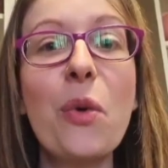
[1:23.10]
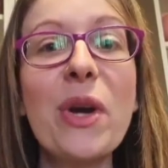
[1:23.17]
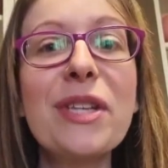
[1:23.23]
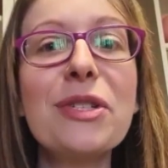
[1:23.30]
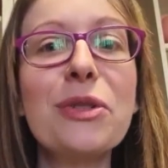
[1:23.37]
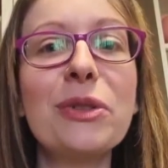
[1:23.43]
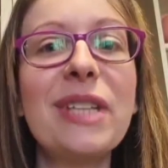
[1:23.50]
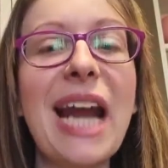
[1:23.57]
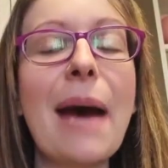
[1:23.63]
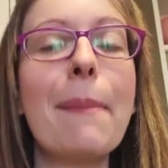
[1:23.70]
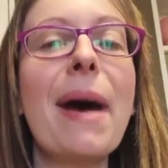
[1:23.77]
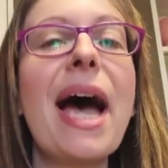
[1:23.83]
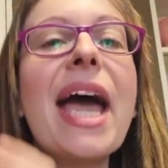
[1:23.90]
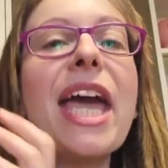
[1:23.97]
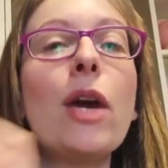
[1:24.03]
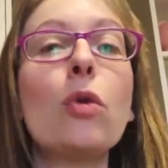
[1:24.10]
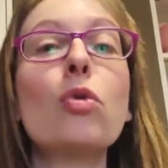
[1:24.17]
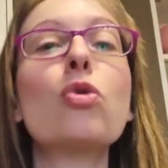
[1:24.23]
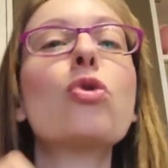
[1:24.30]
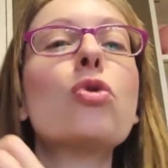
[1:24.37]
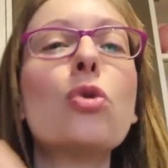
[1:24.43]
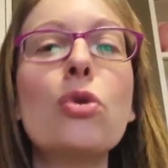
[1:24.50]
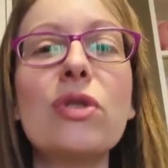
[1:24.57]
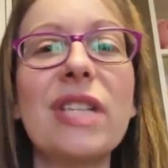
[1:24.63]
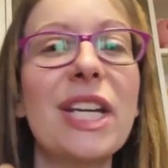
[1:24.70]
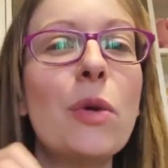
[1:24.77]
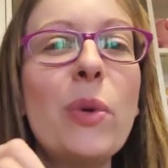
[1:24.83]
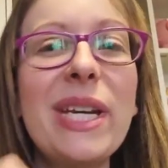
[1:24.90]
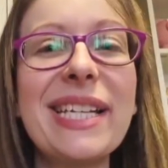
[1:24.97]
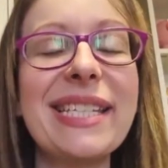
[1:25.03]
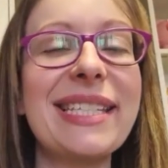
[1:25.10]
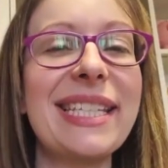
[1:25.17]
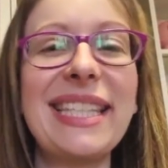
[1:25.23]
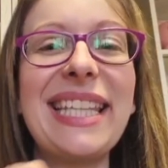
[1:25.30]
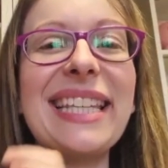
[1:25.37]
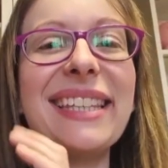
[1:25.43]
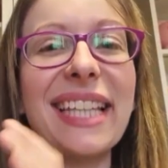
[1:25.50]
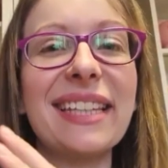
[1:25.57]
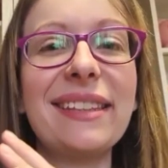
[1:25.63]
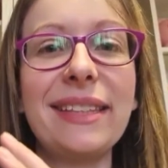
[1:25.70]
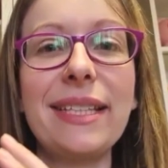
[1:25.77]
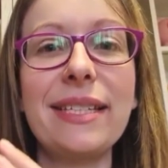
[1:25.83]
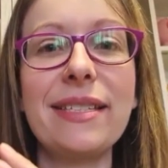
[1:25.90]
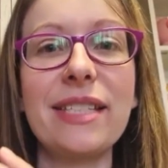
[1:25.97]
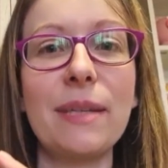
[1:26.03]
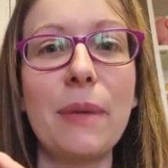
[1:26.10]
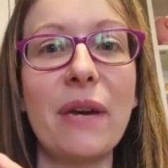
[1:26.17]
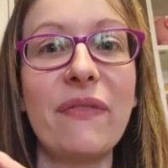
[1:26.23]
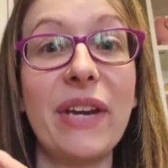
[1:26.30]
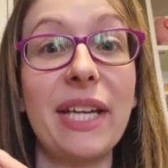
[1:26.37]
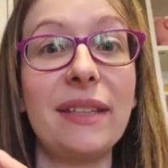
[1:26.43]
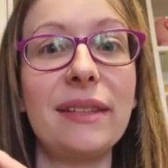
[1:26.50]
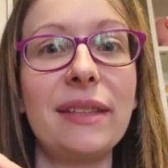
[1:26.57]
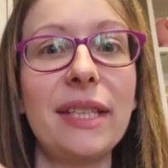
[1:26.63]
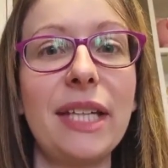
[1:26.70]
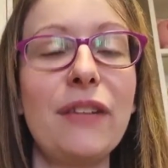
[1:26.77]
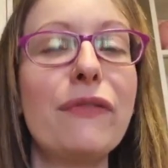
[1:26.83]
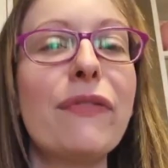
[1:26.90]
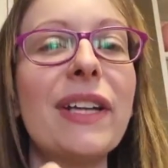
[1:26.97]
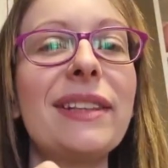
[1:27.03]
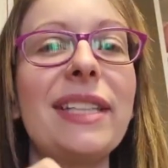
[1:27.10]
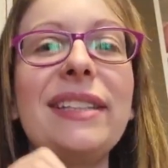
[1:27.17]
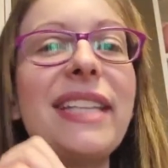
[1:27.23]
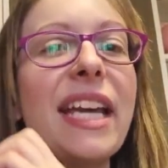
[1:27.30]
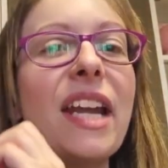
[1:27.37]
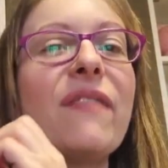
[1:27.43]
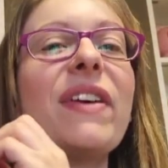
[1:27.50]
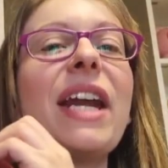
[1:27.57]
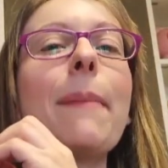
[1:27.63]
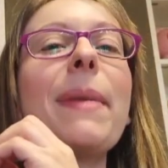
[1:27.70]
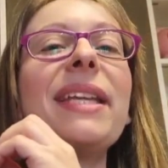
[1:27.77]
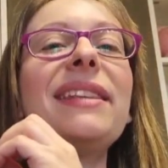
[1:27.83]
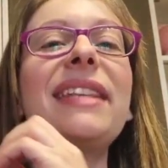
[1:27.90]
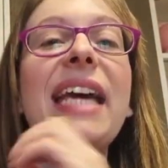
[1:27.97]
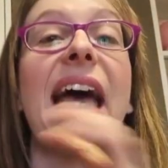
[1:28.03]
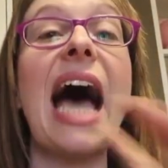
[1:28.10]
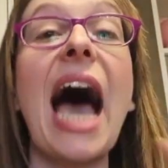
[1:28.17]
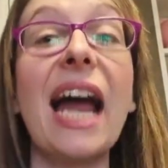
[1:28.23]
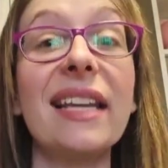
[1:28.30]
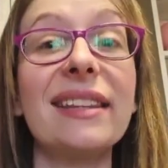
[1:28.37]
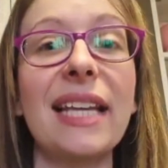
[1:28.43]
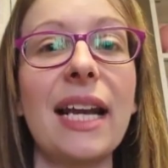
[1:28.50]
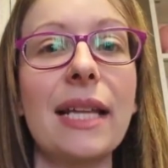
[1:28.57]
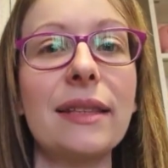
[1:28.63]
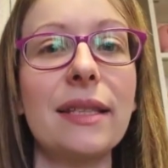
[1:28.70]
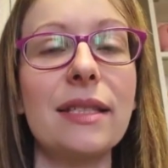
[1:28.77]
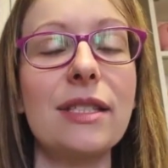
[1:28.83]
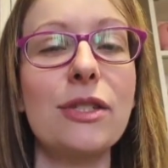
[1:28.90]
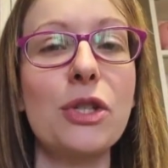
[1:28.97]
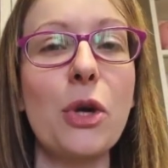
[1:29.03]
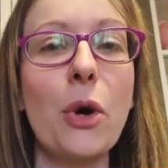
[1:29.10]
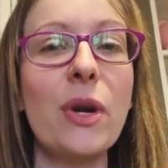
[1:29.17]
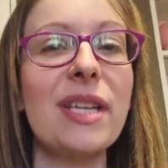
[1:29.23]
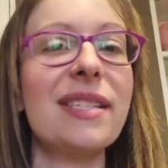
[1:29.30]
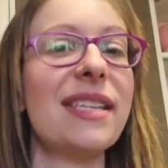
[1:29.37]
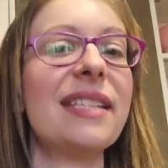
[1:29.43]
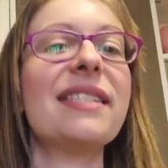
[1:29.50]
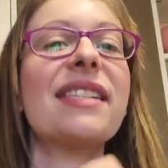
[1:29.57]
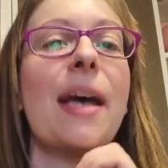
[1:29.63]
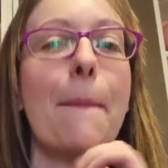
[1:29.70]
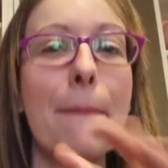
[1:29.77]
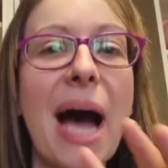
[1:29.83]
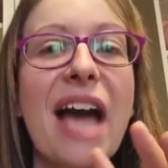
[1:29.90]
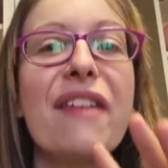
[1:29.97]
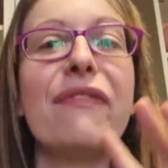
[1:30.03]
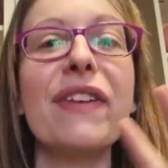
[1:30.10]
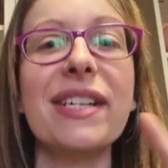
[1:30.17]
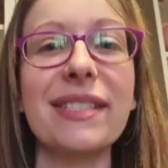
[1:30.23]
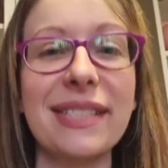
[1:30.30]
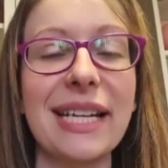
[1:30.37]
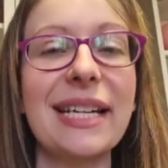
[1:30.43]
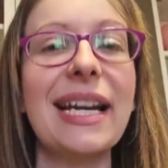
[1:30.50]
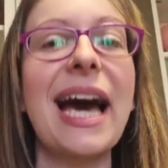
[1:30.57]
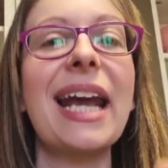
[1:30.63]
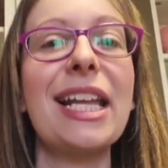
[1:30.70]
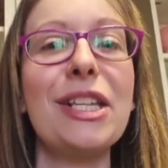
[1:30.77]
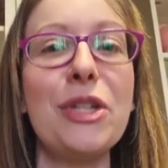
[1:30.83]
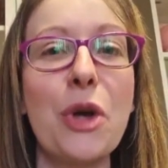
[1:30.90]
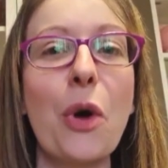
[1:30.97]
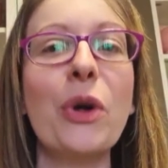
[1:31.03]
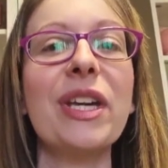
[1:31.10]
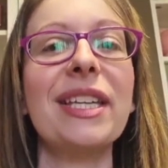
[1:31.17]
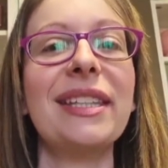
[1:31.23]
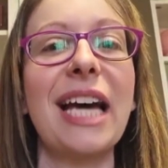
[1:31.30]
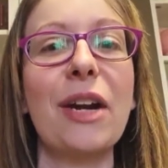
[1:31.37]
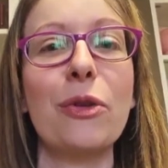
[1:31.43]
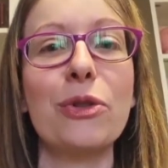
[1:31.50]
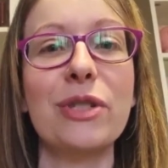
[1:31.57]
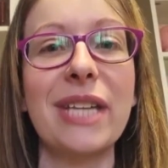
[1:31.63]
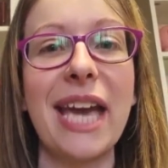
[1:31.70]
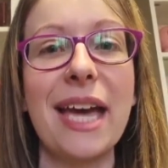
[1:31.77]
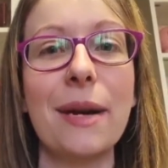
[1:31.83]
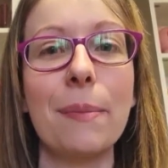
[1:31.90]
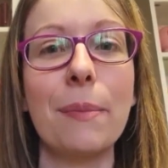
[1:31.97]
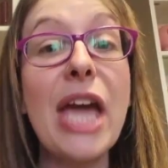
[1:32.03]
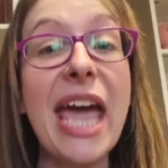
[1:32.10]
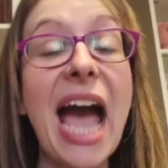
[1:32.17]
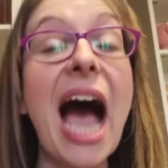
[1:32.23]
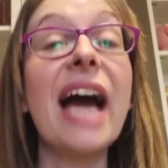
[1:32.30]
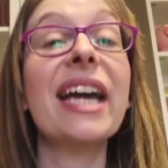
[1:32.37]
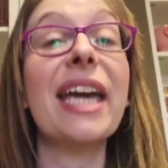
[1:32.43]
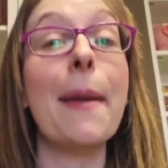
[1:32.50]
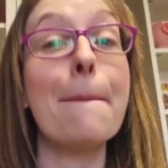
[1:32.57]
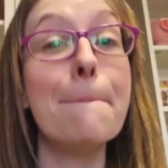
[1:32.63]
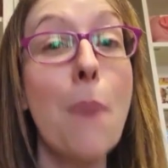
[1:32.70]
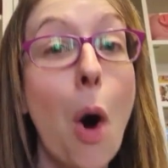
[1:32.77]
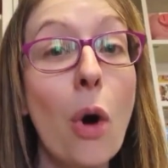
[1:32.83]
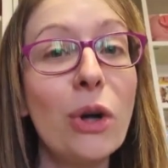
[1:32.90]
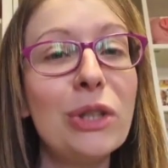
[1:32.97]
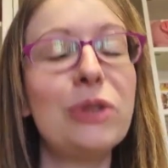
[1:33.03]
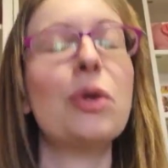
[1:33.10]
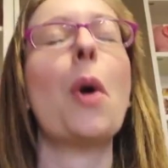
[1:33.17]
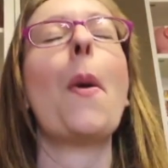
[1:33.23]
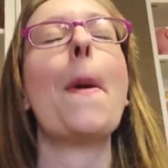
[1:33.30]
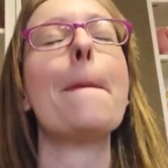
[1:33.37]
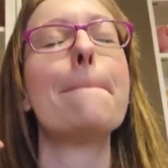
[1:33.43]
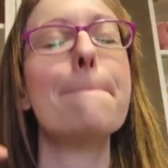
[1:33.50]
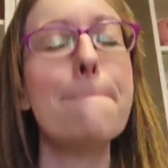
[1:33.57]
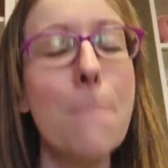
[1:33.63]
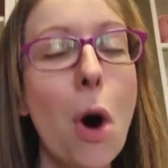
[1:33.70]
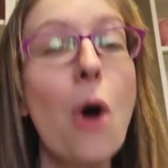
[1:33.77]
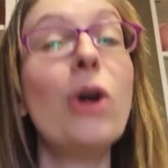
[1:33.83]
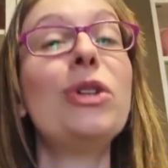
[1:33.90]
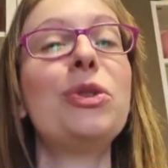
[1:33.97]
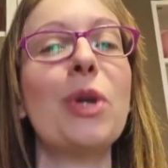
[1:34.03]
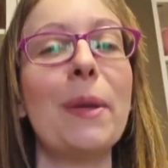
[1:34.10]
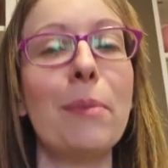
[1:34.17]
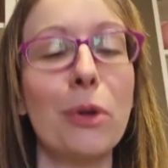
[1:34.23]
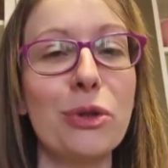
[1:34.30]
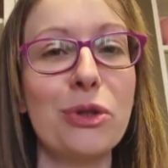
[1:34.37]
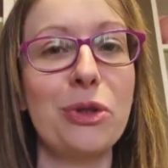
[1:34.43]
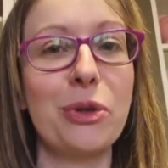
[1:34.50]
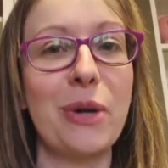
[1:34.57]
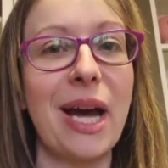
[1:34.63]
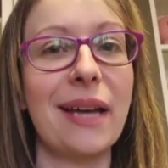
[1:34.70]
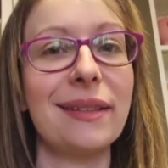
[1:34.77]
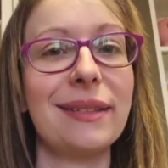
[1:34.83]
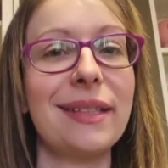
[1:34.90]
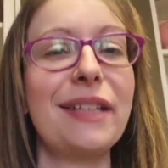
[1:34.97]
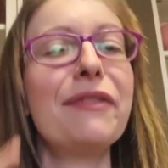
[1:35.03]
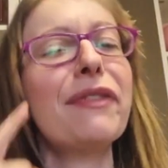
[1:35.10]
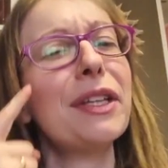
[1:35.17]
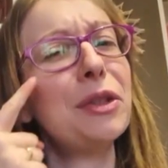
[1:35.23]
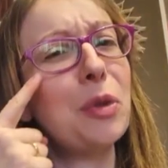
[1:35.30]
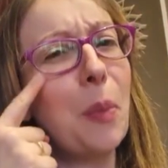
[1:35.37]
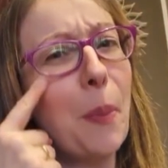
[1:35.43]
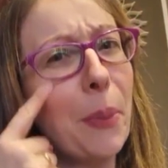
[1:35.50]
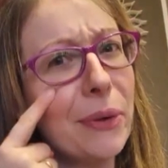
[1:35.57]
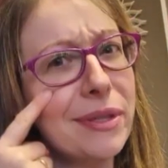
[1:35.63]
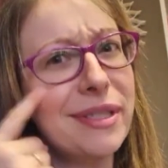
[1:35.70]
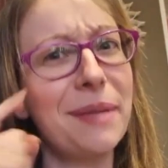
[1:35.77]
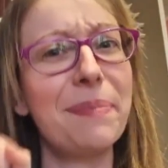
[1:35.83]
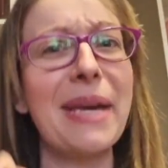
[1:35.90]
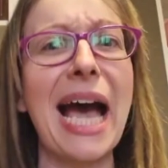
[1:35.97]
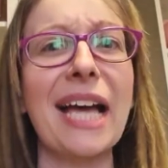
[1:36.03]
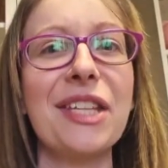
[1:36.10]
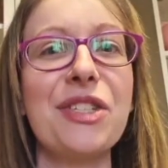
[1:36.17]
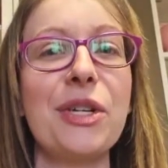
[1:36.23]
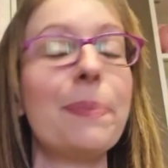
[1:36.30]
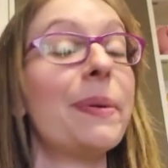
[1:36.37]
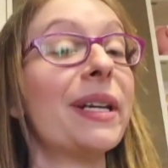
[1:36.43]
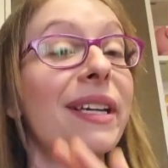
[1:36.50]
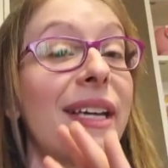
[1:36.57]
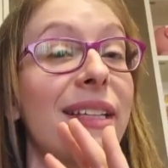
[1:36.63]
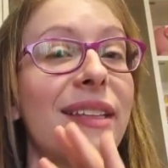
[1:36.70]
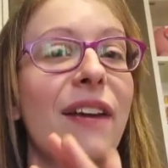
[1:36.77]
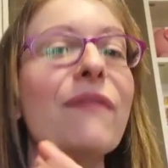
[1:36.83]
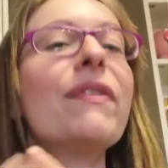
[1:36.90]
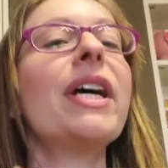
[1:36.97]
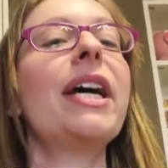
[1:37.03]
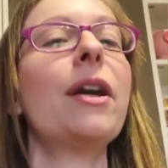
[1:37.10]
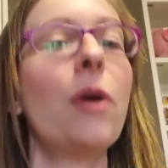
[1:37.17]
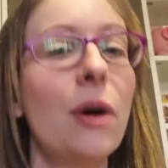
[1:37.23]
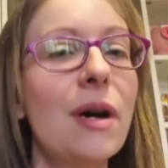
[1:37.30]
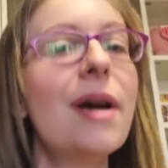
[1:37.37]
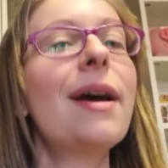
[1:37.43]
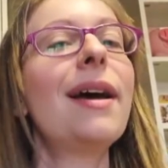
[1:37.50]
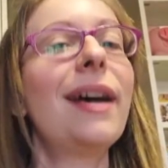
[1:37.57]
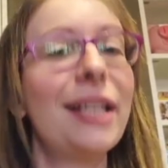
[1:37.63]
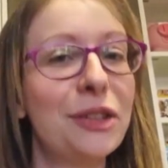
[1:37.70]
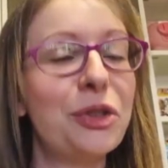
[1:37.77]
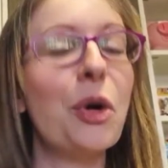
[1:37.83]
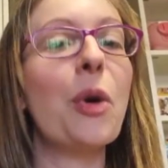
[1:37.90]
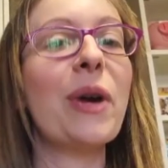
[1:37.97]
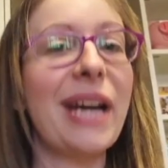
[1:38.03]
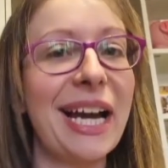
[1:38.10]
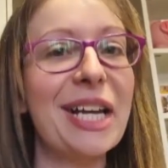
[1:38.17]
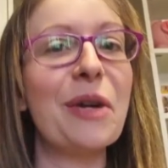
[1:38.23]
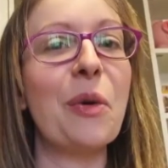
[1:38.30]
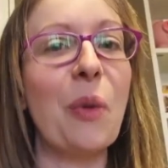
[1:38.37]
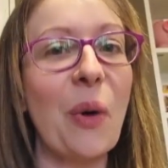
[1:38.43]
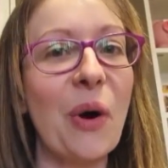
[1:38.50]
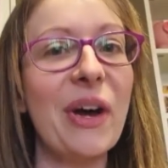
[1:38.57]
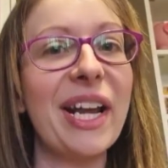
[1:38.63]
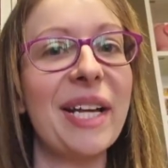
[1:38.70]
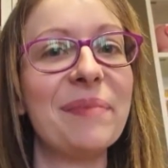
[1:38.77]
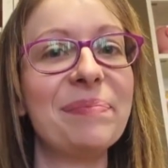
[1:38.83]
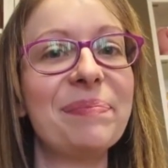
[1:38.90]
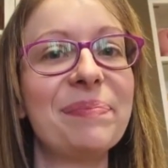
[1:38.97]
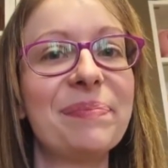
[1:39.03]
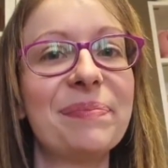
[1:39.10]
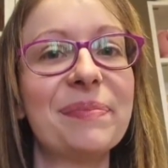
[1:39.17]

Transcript: Questo dramma è un susseguirsi di tantissimi eventi, infatti tiene veramente alta l'attenzione senza mai far staccare gli occhi dallo schermo. È anche molto, molto emozionante, infatti un po' si piange perché davvero tocca il cuore.